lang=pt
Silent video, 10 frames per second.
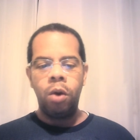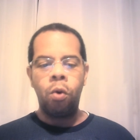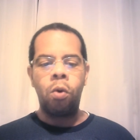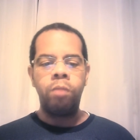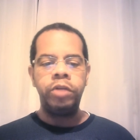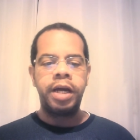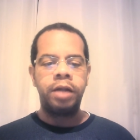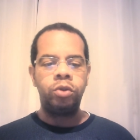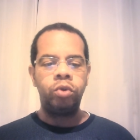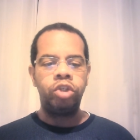o
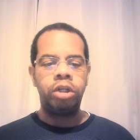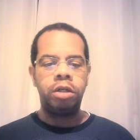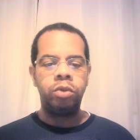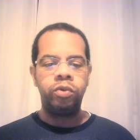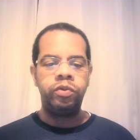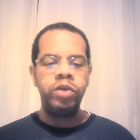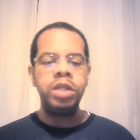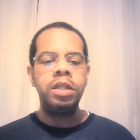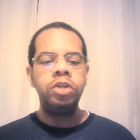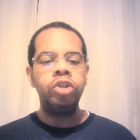comunicado do Gerando
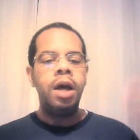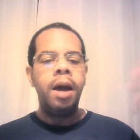Vidas,